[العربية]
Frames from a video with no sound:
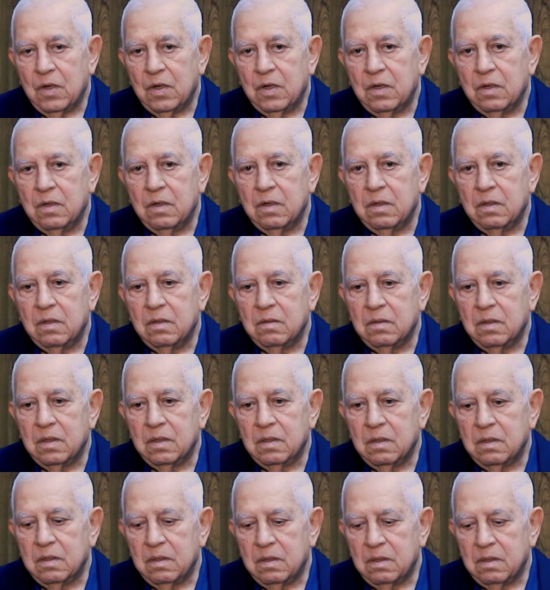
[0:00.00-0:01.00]
آه،
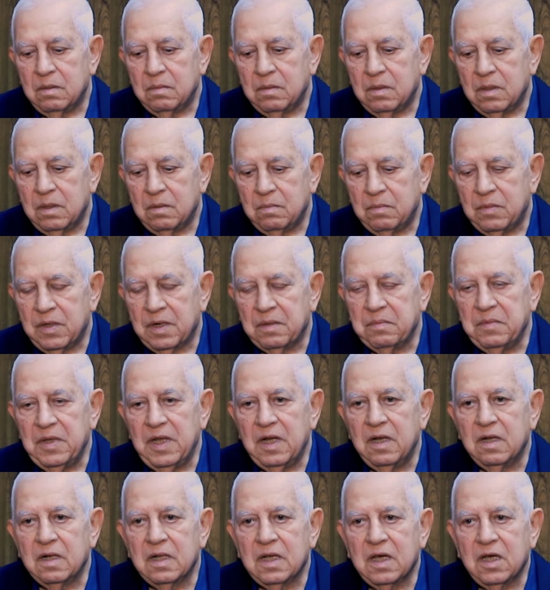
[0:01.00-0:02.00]
آه، آه،
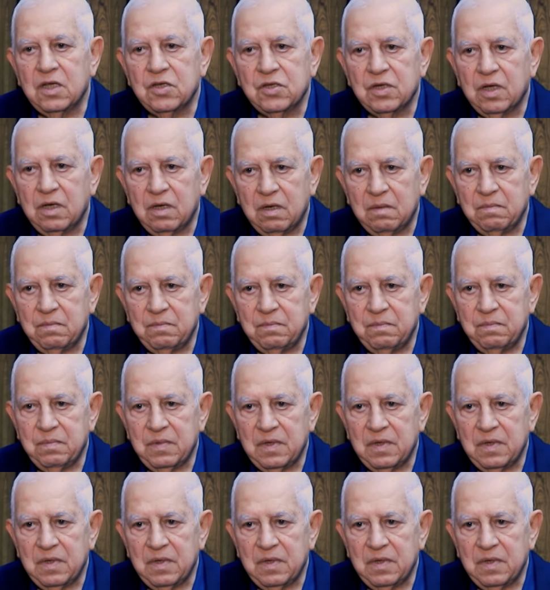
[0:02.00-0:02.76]
برميل الخشب